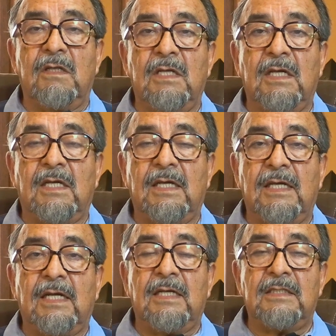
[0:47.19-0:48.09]
de
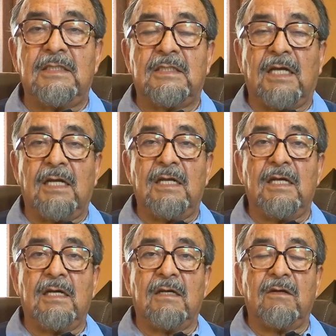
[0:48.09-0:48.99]
que era
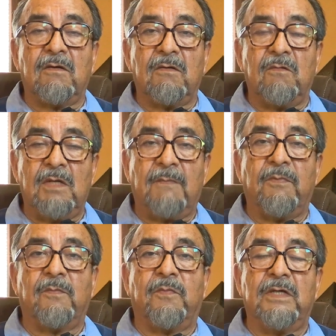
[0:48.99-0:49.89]
necesaria una
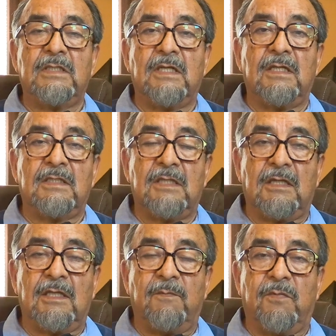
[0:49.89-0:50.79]
propuesta de
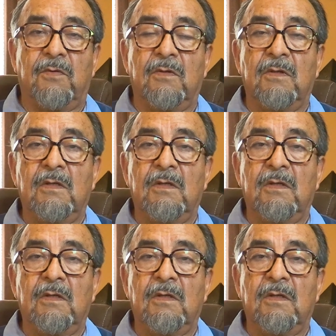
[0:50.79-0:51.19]
este tipo,